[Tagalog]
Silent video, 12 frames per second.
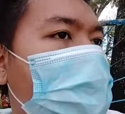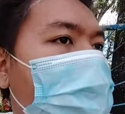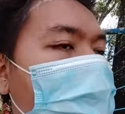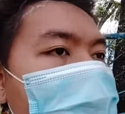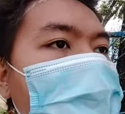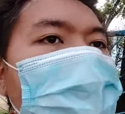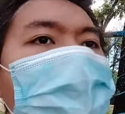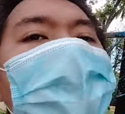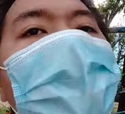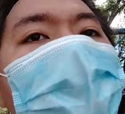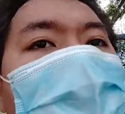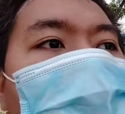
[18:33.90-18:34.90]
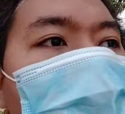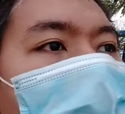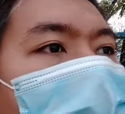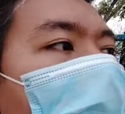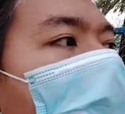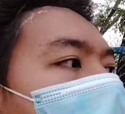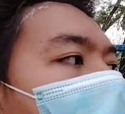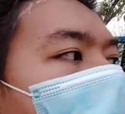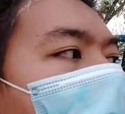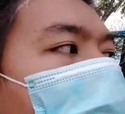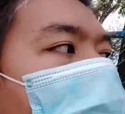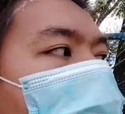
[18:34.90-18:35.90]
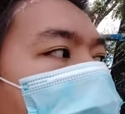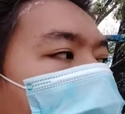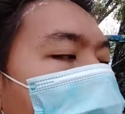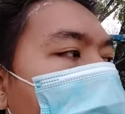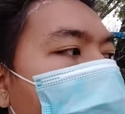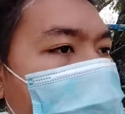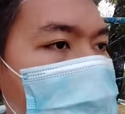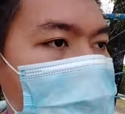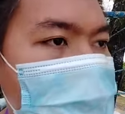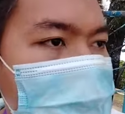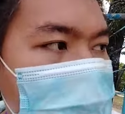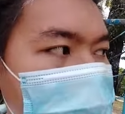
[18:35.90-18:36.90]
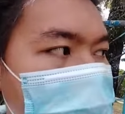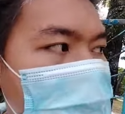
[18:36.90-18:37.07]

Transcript: first na, nako, na nakaila si Popon,